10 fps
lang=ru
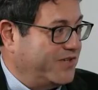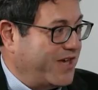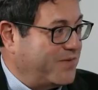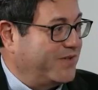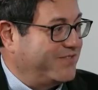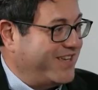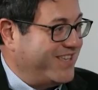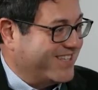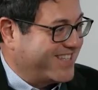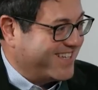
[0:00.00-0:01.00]
Я был в
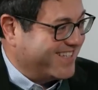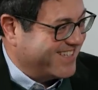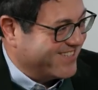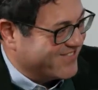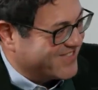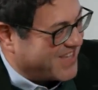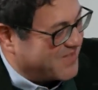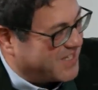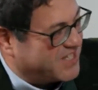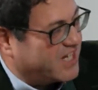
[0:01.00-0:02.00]
Донецке в
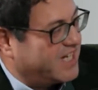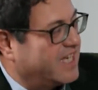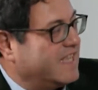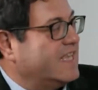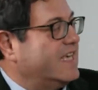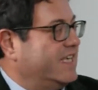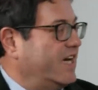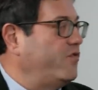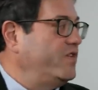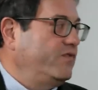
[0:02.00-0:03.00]
самом начале.
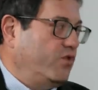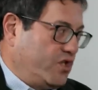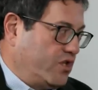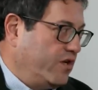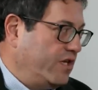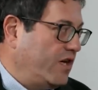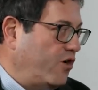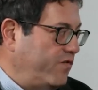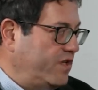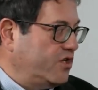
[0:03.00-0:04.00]
Я увидел вот что. Я
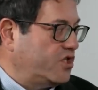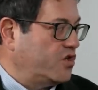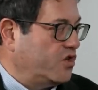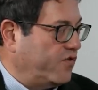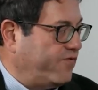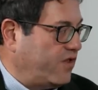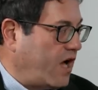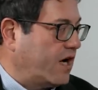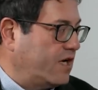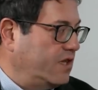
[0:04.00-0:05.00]
увидел, что
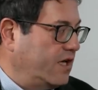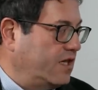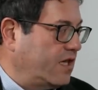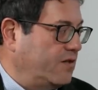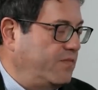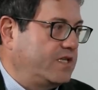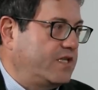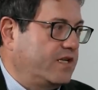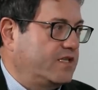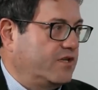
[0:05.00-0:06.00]
флаг над
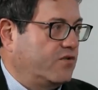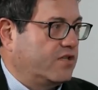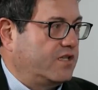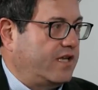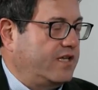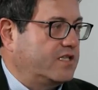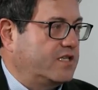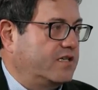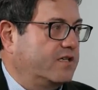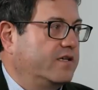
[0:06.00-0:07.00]
администрацией города
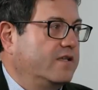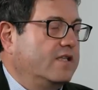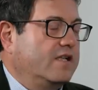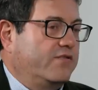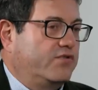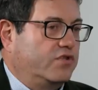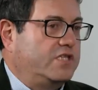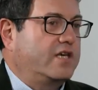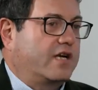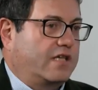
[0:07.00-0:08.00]
Донецка в тот
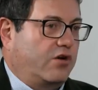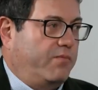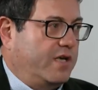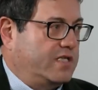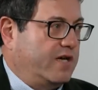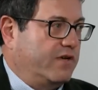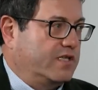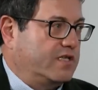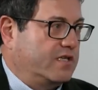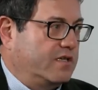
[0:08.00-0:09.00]
день, когда у меня
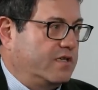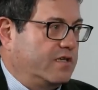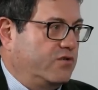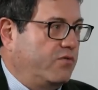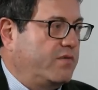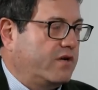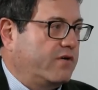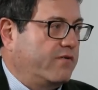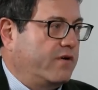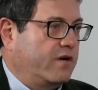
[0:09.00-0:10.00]
сдавался номер,
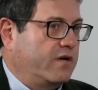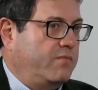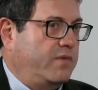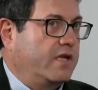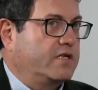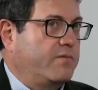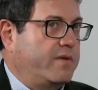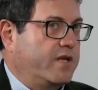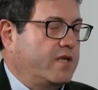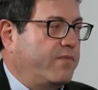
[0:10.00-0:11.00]
э, менялся
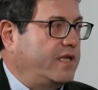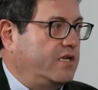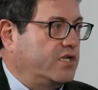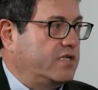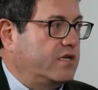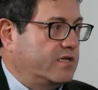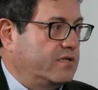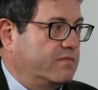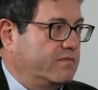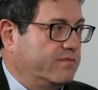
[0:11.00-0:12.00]
примерно 5 или 6 раз.